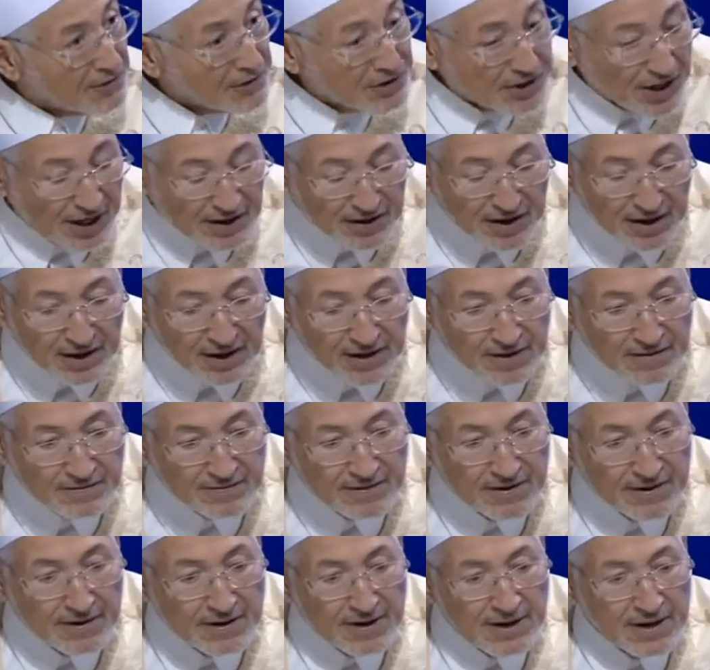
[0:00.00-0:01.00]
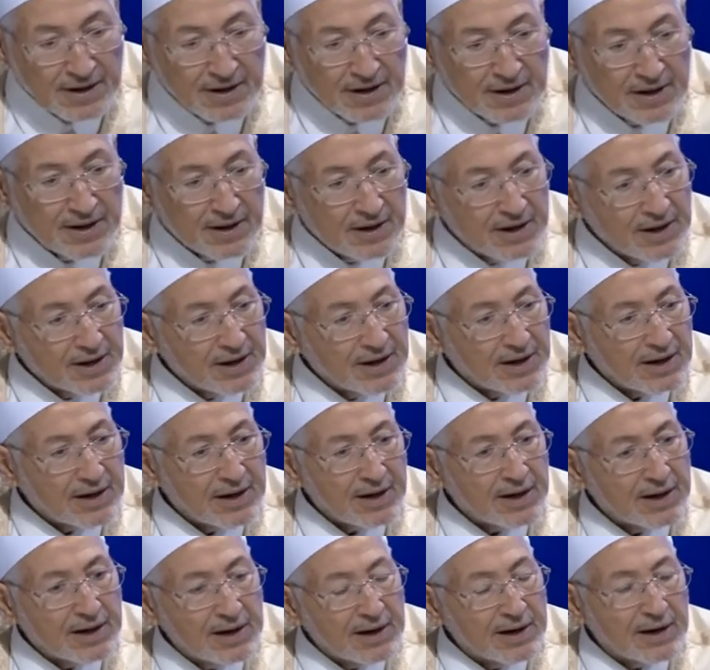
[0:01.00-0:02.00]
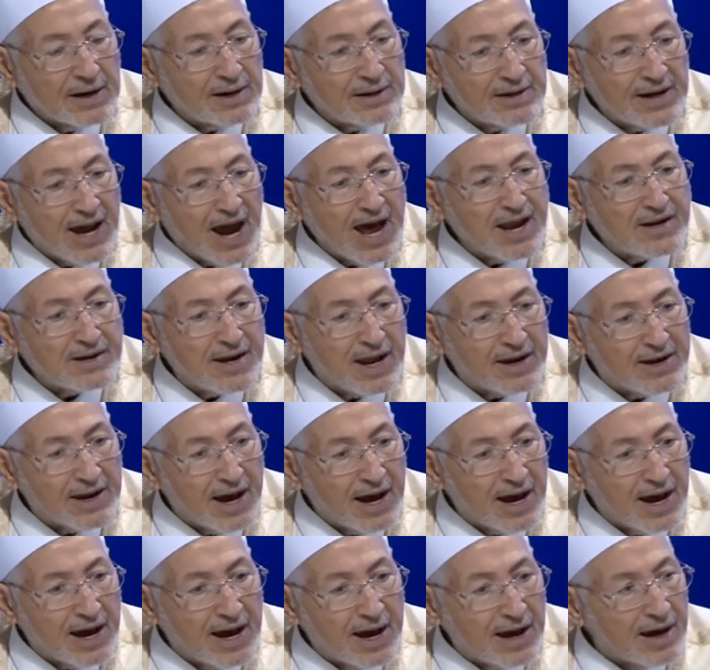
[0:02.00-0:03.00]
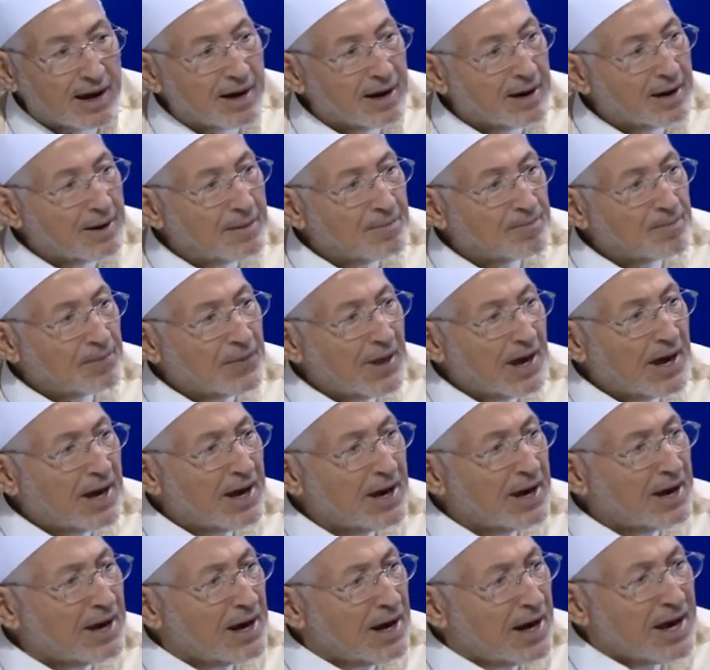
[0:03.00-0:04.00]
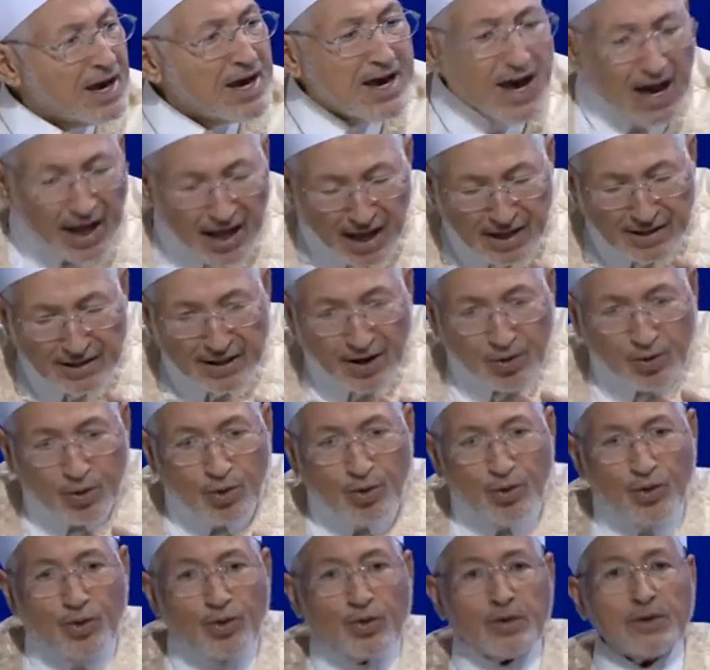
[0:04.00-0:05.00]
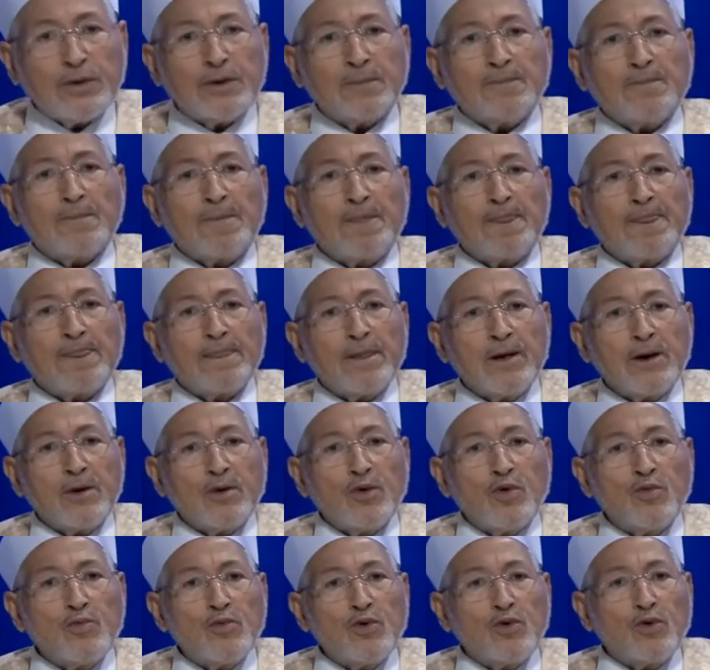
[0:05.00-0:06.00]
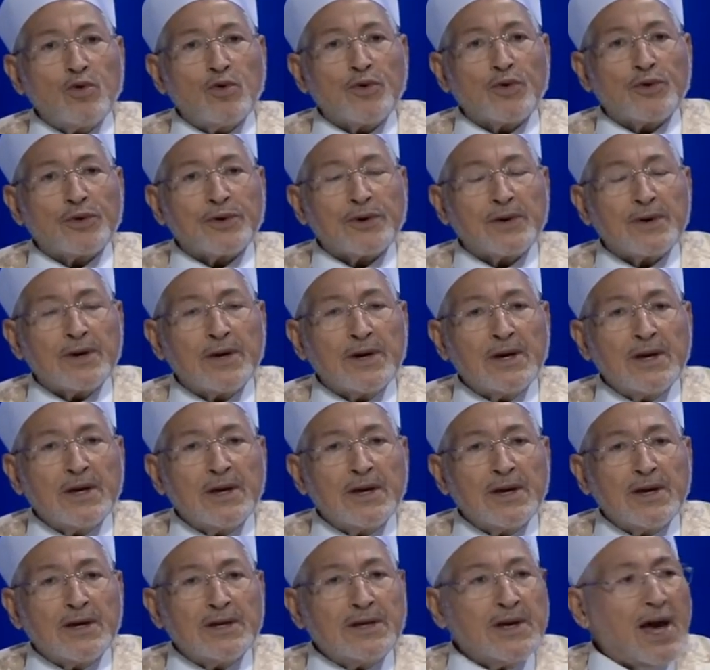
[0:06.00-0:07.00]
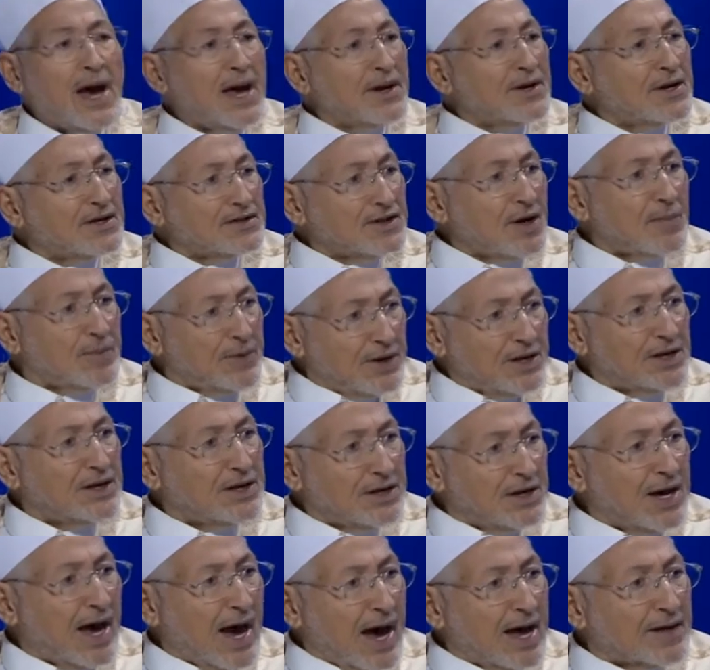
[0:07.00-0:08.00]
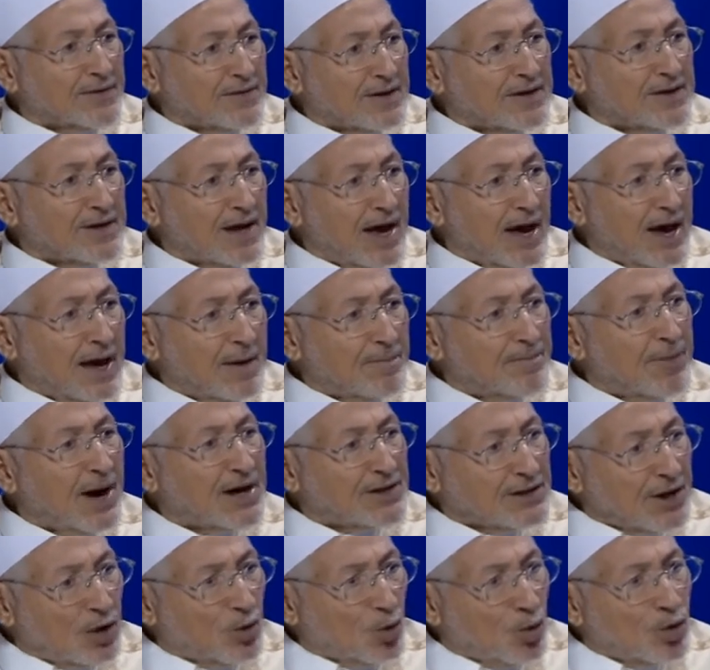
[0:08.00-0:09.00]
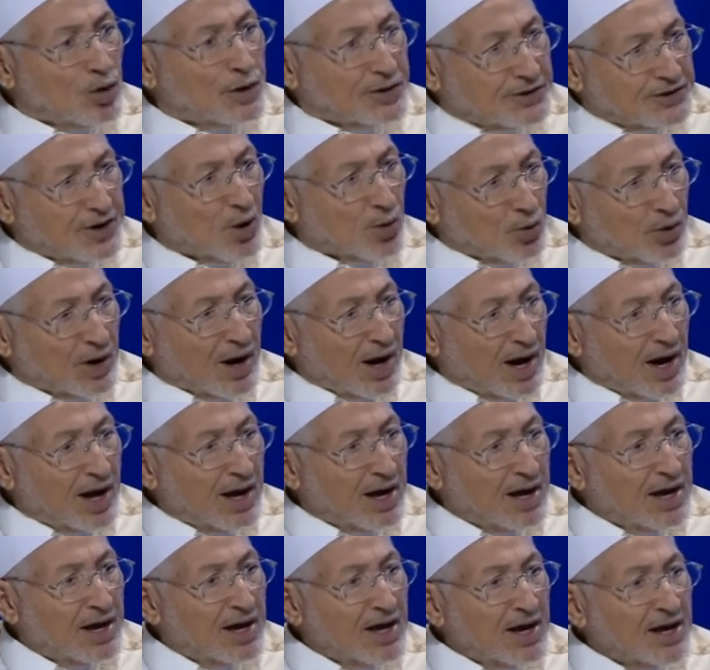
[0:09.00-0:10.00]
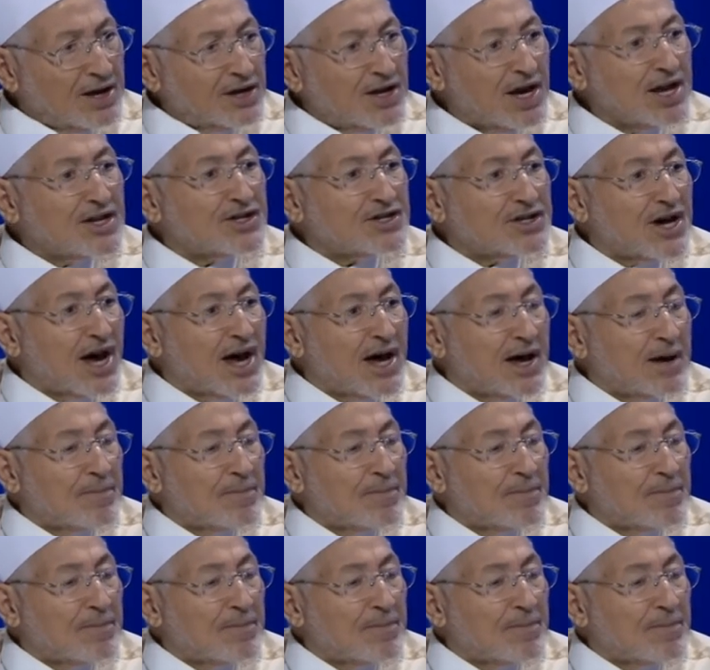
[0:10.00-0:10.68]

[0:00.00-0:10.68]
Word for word: الشديد آه، لأننا آه، هي قد تكون أمور يعني طبيعية عادية بعد كل ثورة ينشأ